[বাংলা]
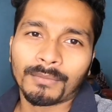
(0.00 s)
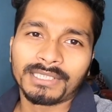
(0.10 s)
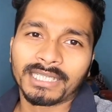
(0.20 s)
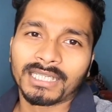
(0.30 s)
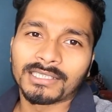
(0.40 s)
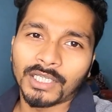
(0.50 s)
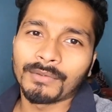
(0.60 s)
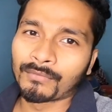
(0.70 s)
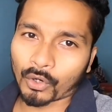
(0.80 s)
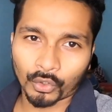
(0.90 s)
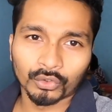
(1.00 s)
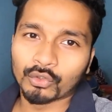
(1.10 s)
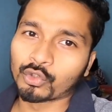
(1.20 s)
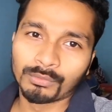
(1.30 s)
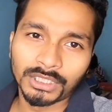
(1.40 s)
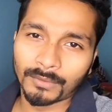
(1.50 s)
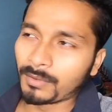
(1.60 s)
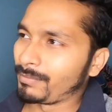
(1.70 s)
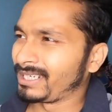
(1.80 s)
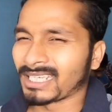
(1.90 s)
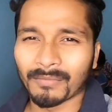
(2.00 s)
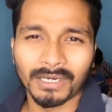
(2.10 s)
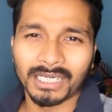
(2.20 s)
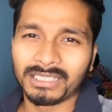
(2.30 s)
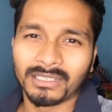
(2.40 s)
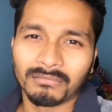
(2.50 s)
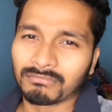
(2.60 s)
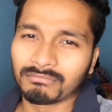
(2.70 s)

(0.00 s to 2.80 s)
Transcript: এভাবে নিয়ে গেলে কি হবে ব্লগ করতেও সুবিধা হবে মেন ক্যামেরা নিয়ে